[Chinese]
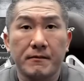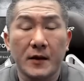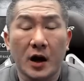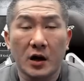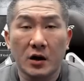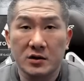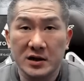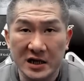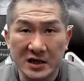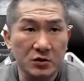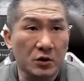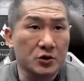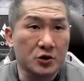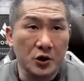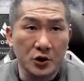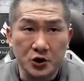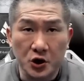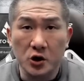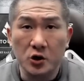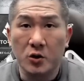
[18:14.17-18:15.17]
哦，但是我
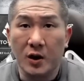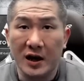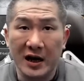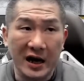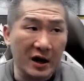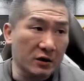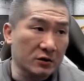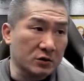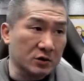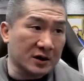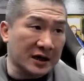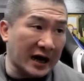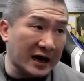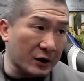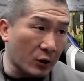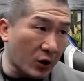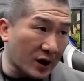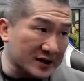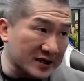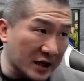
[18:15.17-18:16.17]
对捐款还有
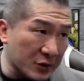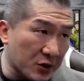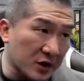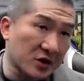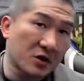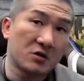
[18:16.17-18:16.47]
开花在员